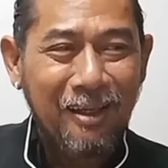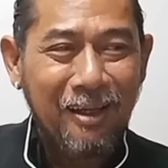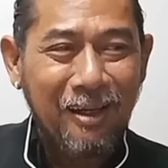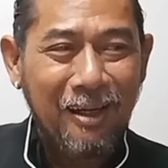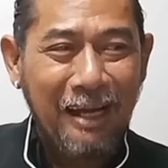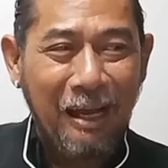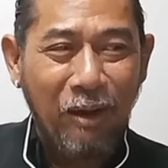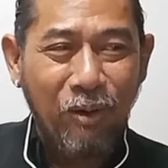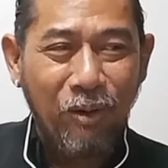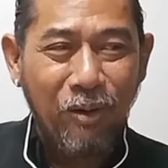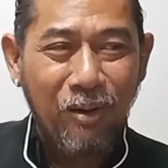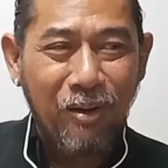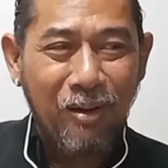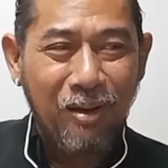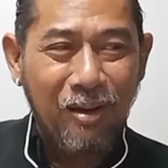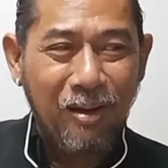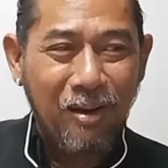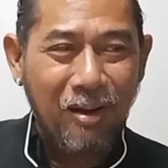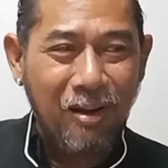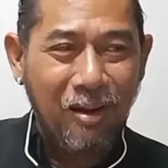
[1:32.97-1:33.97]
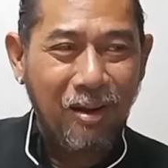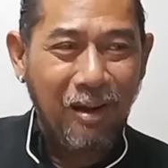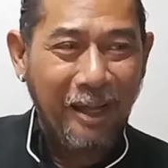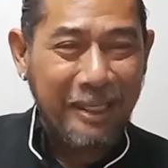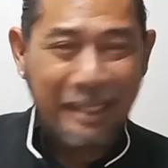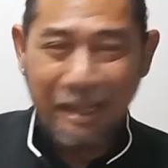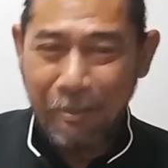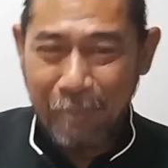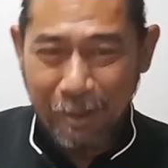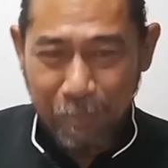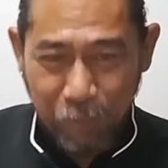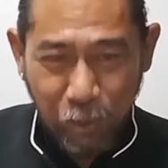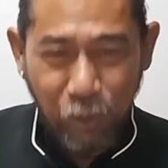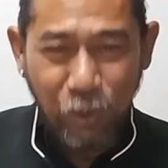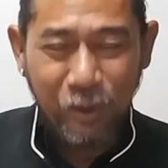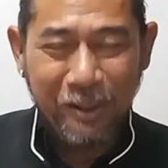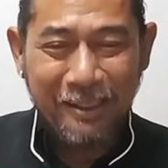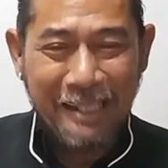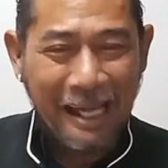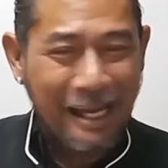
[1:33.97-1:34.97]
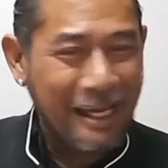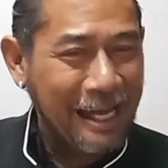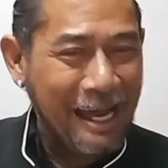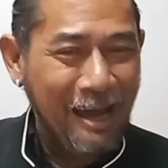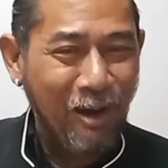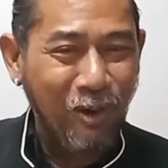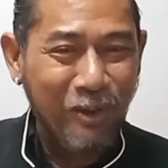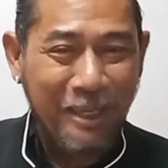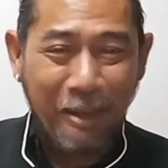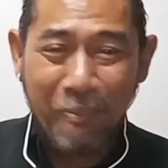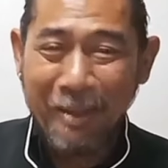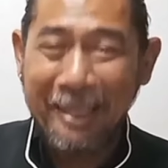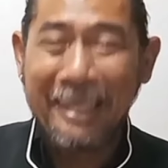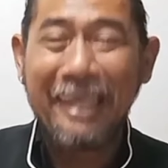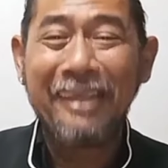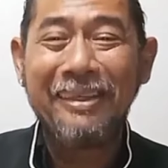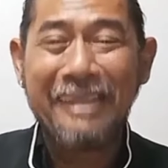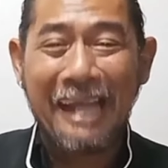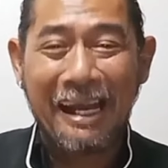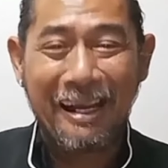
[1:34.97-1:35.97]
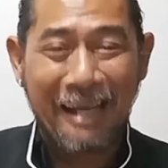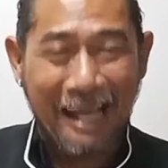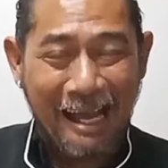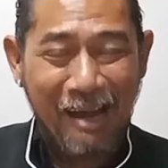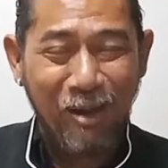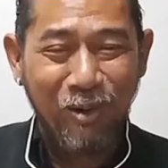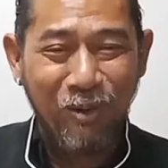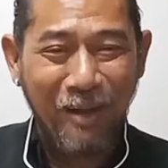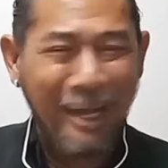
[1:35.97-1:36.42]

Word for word: เราก็อย่าไปพูดอย่างเขาอย่าไปคิดอย่างเขา